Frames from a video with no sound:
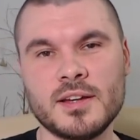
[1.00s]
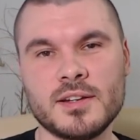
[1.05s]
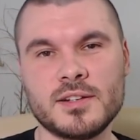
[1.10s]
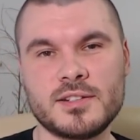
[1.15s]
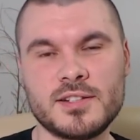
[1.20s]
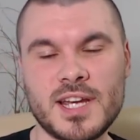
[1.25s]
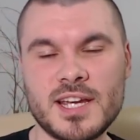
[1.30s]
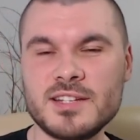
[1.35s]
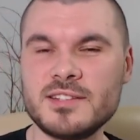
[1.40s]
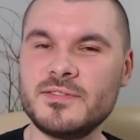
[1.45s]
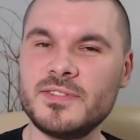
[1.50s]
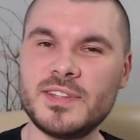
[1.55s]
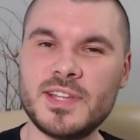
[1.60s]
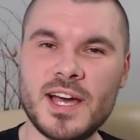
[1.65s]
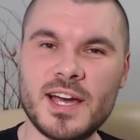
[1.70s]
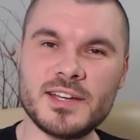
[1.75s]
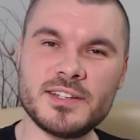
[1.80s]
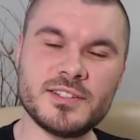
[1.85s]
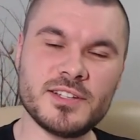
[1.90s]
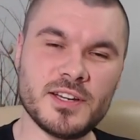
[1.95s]
Cześć,
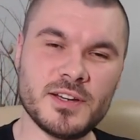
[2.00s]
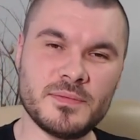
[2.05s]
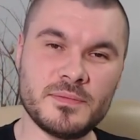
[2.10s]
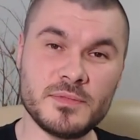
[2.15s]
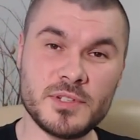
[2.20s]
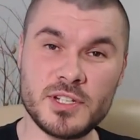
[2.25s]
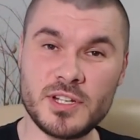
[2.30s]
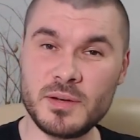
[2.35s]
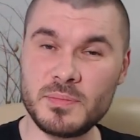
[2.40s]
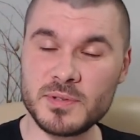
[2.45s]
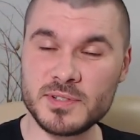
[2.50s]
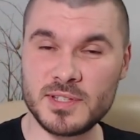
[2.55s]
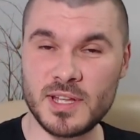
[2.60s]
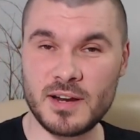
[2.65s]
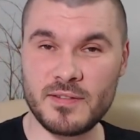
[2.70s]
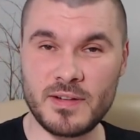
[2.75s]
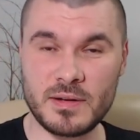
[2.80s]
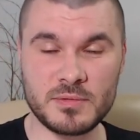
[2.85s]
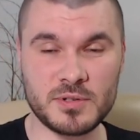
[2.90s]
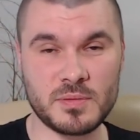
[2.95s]
witajcie! Dzisiaj
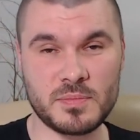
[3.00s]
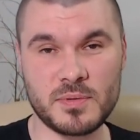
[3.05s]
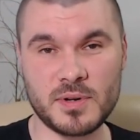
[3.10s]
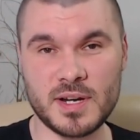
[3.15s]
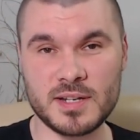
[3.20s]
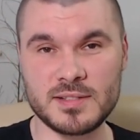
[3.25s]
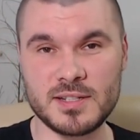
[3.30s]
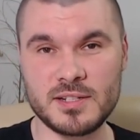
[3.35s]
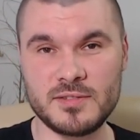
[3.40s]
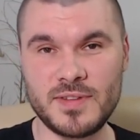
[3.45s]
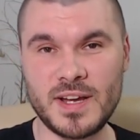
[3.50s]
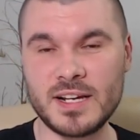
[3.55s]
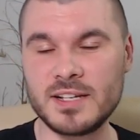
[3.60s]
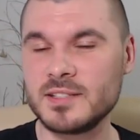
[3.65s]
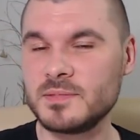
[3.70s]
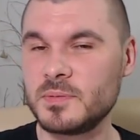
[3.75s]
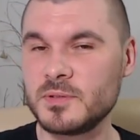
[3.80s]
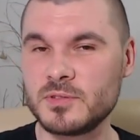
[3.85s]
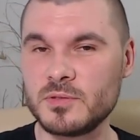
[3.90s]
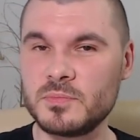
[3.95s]
postaram Wam się pokazać, w jaki
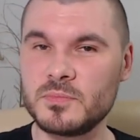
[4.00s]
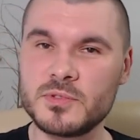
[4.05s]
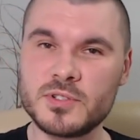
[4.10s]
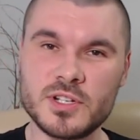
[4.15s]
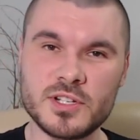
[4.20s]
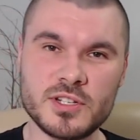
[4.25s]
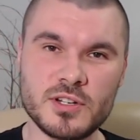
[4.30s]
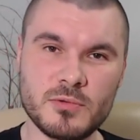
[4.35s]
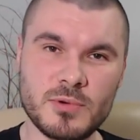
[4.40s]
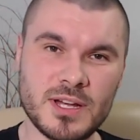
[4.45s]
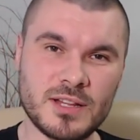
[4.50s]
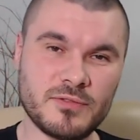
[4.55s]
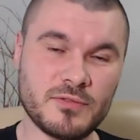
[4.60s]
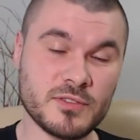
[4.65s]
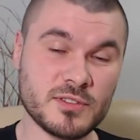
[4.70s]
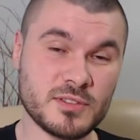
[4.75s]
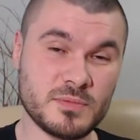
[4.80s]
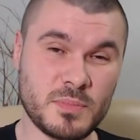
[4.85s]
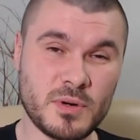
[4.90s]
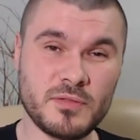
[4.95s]
sposób możecie
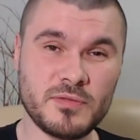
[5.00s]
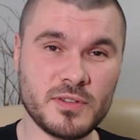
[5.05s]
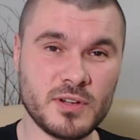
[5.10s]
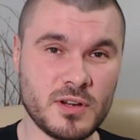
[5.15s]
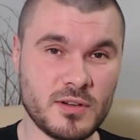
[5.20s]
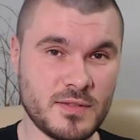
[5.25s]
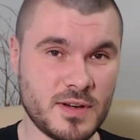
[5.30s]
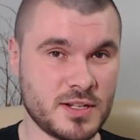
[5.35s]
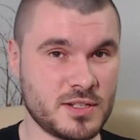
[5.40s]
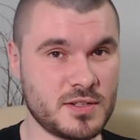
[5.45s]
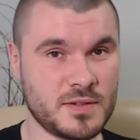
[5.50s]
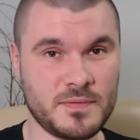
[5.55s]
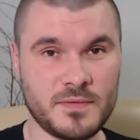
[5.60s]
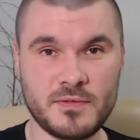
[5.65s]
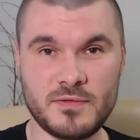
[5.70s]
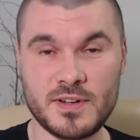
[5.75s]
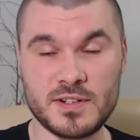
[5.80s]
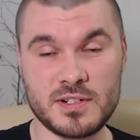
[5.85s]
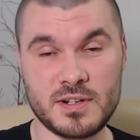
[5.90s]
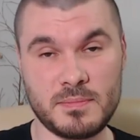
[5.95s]
łatwo sprofilować
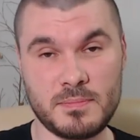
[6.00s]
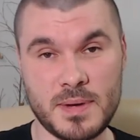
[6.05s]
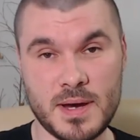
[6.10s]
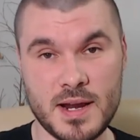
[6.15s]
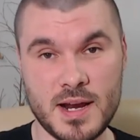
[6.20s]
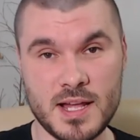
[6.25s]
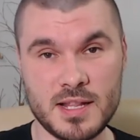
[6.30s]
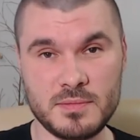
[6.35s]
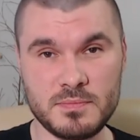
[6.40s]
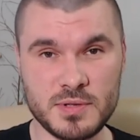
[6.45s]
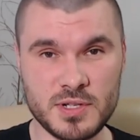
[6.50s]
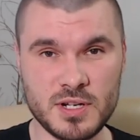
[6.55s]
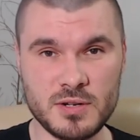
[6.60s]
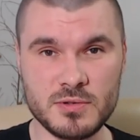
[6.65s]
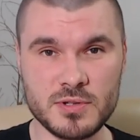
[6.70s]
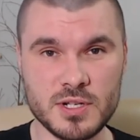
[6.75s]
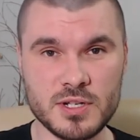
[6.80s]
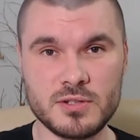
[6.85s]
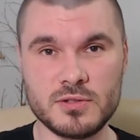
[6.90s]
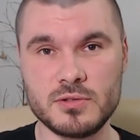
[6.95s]
Wasz aparat przy
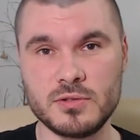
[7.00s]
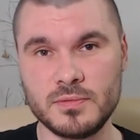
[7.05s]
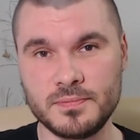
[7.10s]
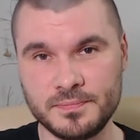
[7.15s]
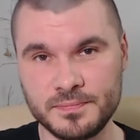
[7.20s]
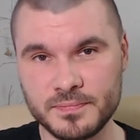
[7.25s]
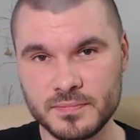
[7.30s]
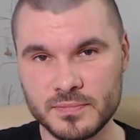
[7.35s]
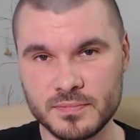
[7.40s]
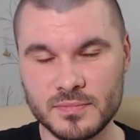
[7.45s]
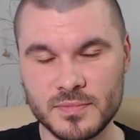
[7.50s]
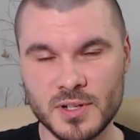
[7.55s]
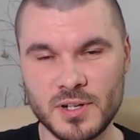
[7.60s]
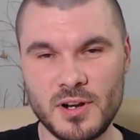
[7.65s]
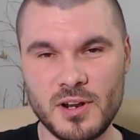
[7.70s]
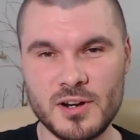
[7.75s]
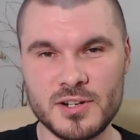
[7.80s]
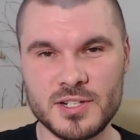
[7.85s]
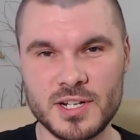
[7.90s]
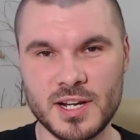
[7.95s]
użyciu
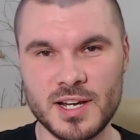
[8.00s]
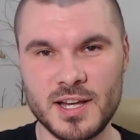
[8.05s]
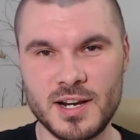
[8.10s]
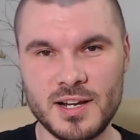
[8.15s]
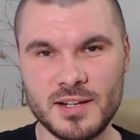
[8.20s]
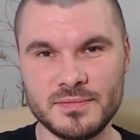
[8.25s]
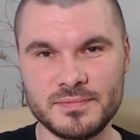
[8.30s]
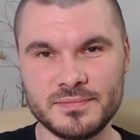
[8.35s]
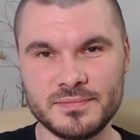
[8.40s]
Color checkera.